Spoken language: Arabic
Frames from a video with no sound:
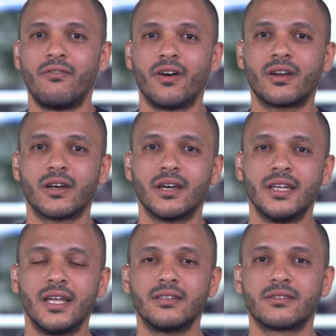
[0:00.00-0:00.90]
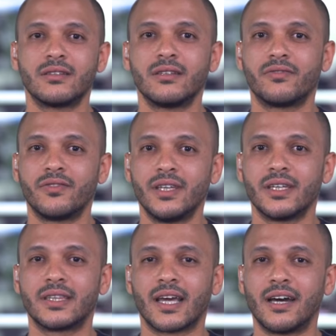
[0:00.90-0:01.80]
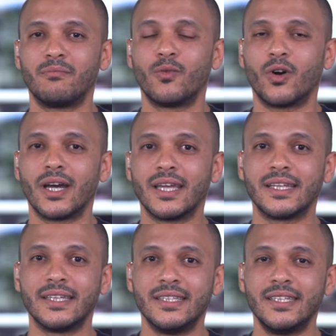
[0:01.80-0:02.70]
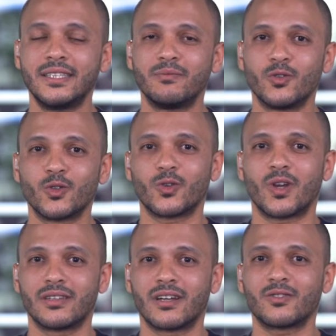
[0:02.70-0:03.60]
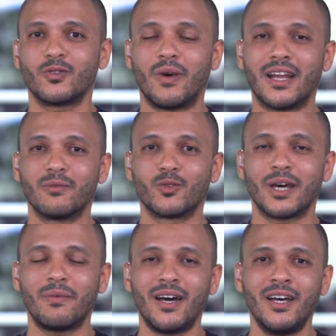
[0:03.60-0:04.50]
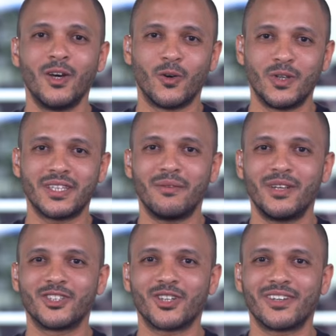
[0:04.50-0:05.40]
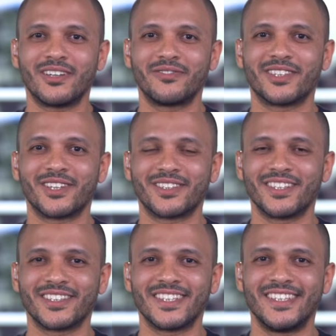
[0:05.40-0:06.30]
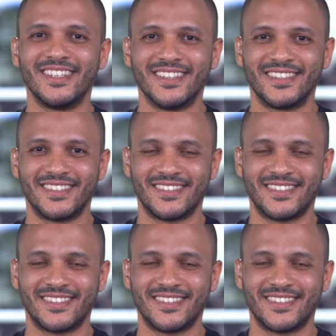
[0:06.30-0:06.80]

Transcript: فرع نادي الصيد في التجمع الجديد بنشكر حضراتكم على المتابعه ونتقابل ان شاء الله في تغطيات جديده